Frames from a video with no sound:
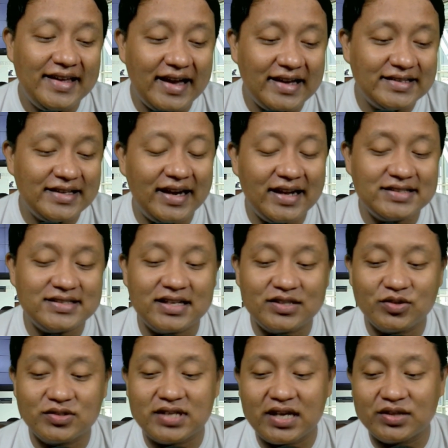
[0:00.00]
ya jalan
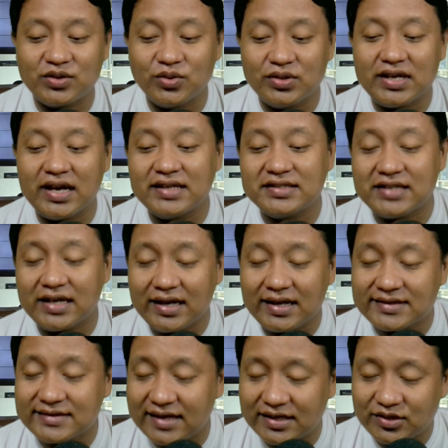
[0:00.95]
satu-satunya,
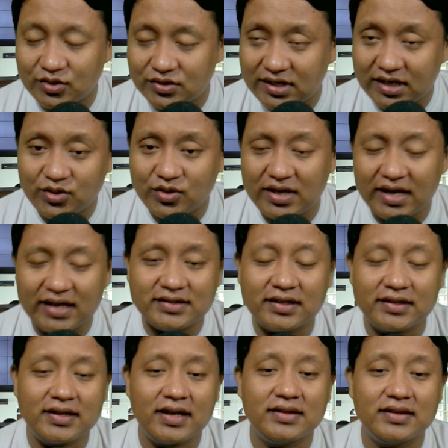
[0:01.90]
jalan satu-satunya
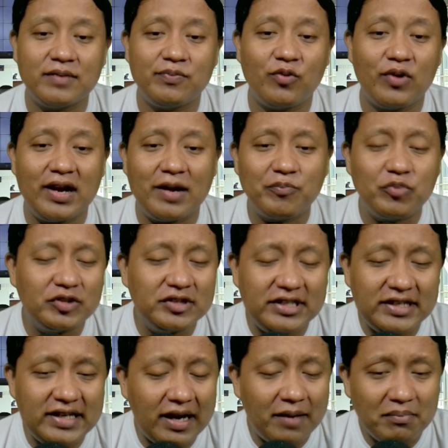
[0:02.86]
alternatif walaupun
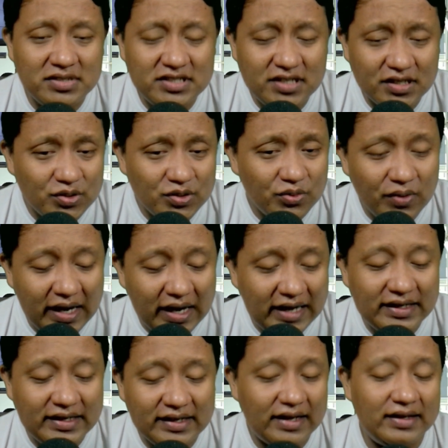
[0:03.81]
tidak
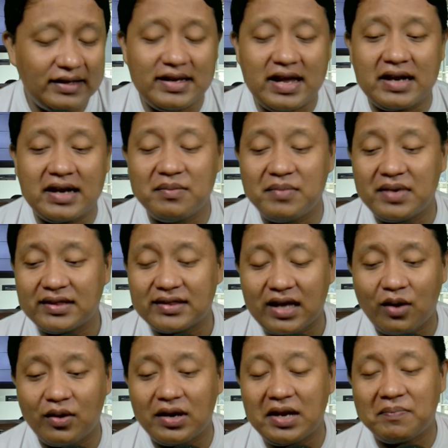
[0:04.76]
sesuai dengan yang
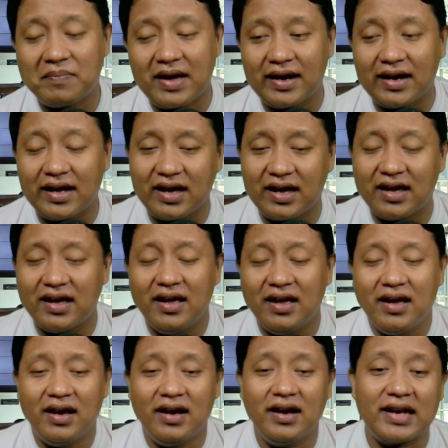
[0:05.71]
diminta oleh para
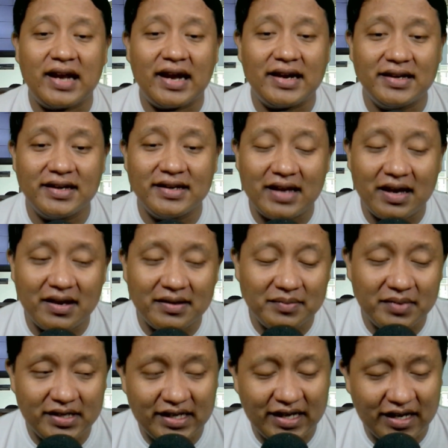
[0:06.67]
Eh, kadernya
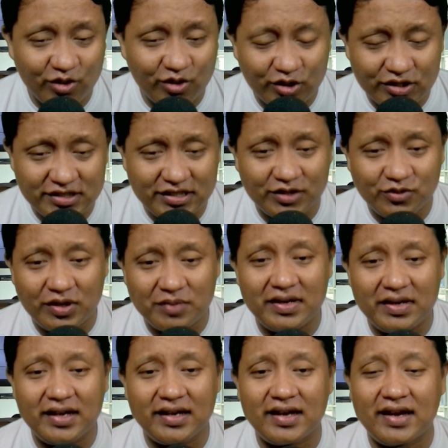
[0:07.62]
dengan konstituen
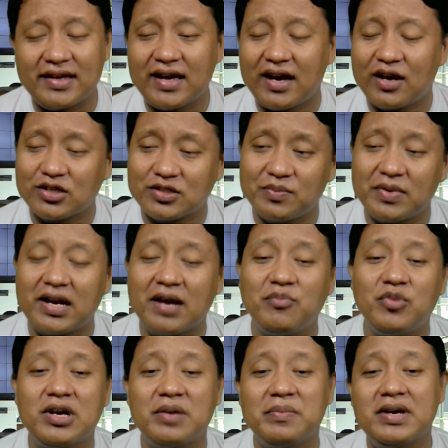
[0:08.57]
mereka ya harus
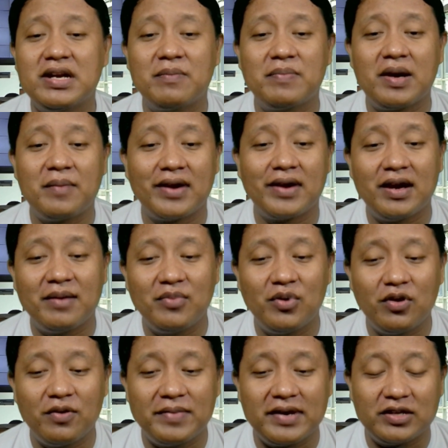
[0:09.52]
berlabuh kepada Pak
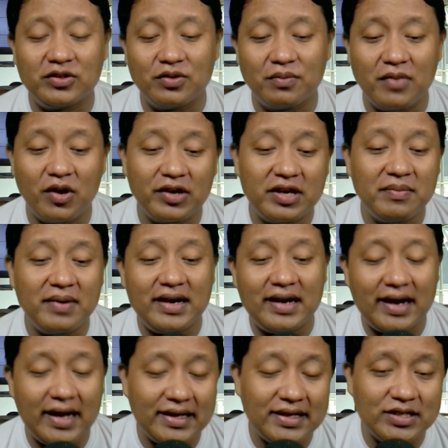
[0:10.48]
Prabowo begitu. Mau gimana
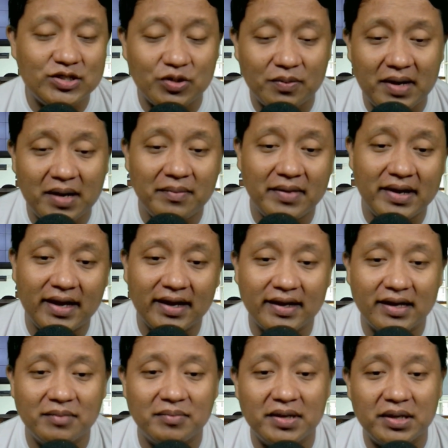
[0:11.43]
lagi coba
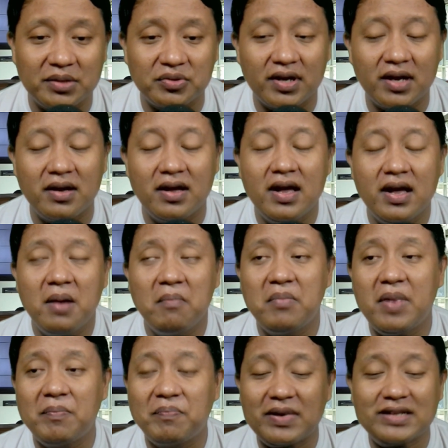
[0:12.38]
bayangkan begitu ya.
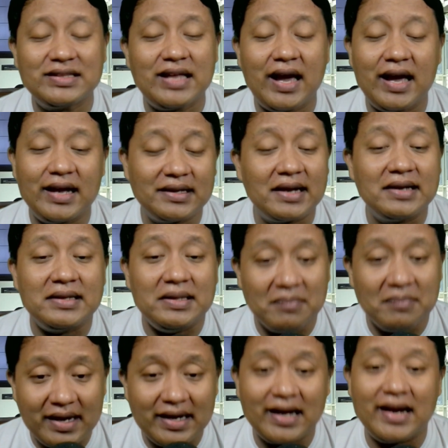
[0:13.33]
Mempertahankan
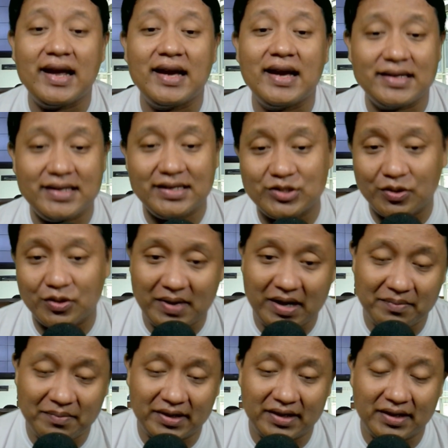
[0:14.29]
gimana lagi
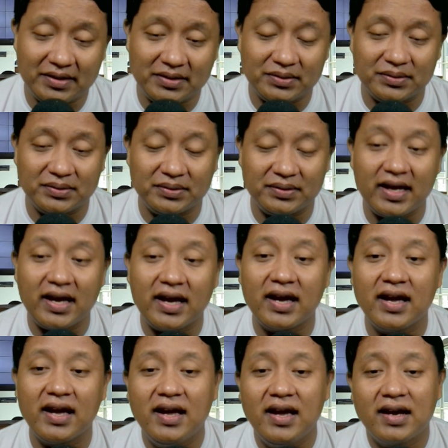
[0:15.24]
coba begitu
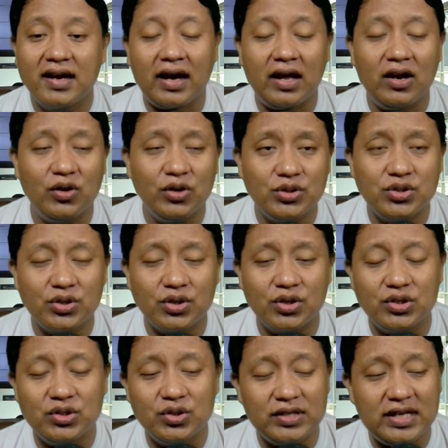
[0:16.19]
ya. Kalau
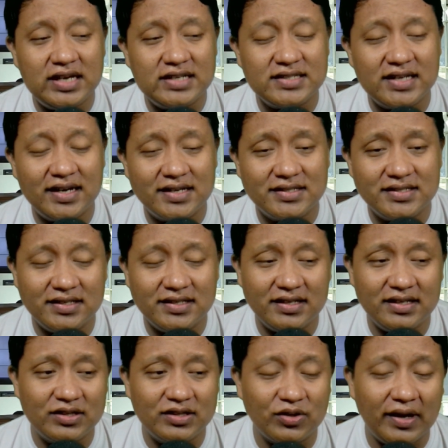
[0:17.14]
ujung-ujungnya sana sini
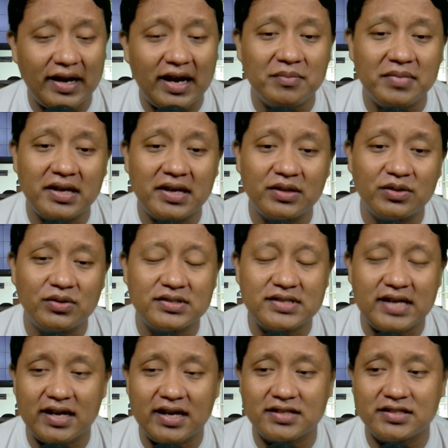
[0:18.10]
ditolak begitu,
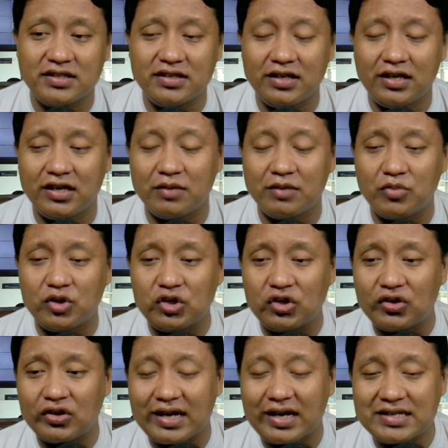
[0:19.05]
sana sini ingin
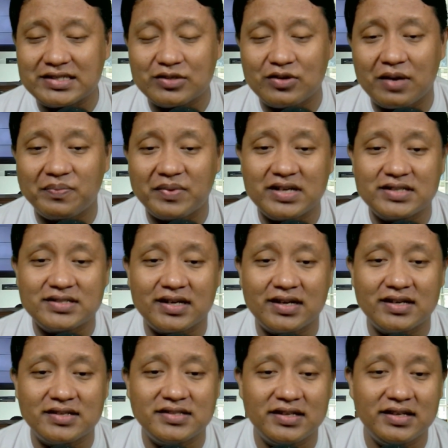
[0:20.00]
menyodorkan cawapres,
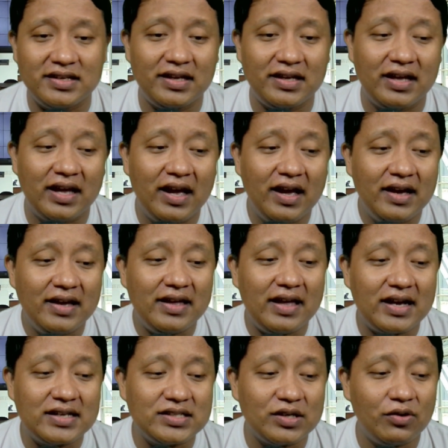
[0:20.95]
sana sini
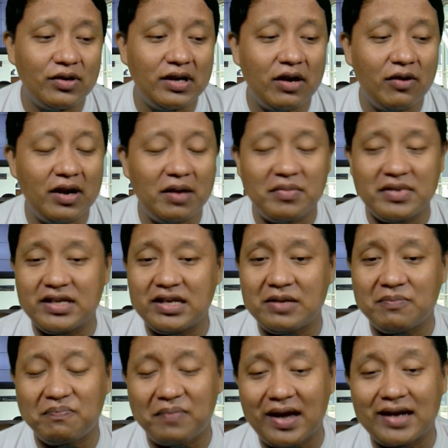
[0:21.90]
ya seolah-olah menjadi
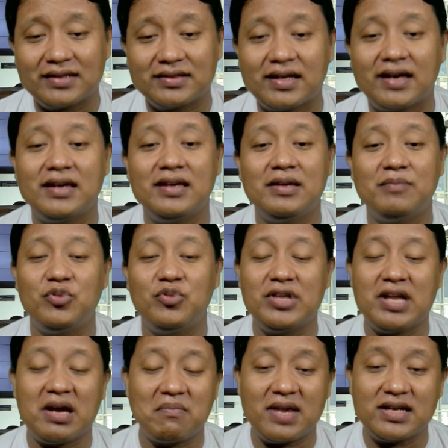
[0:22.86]
partai
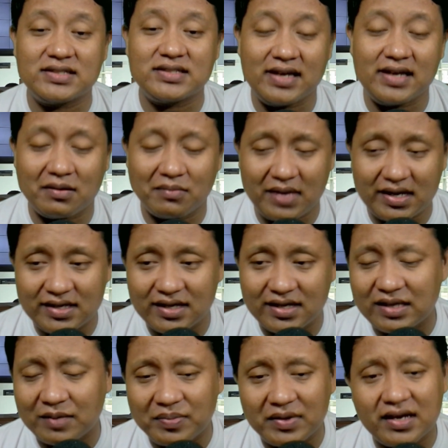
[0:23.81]
punya masa yang
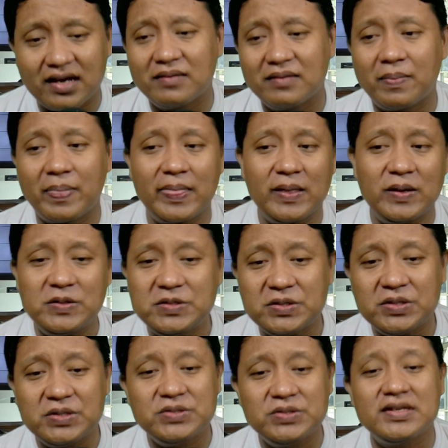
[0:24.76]
banyak tapi kan
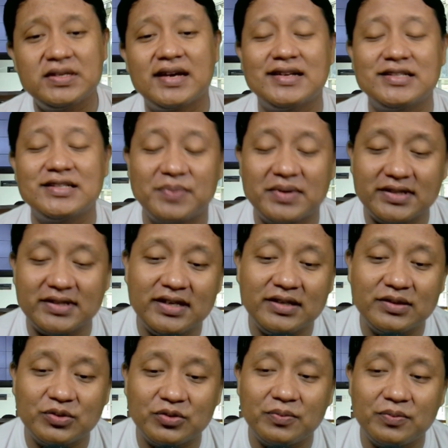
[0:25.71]
ujung-ujungnya kan seperti itu